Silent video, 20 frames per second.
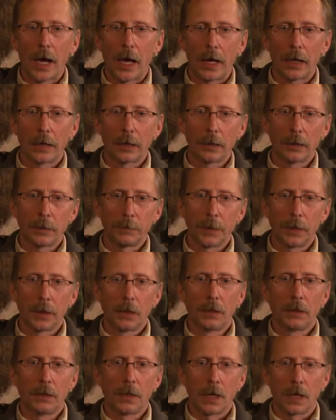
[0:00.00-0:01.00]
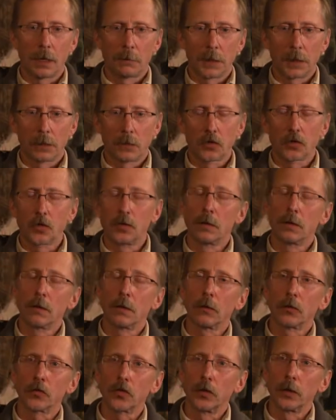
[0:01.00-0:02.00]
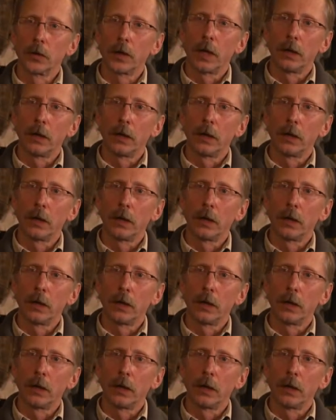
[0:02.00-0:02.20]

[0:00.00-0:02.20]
Eigentlich beginnen die Arbeiten schon, schon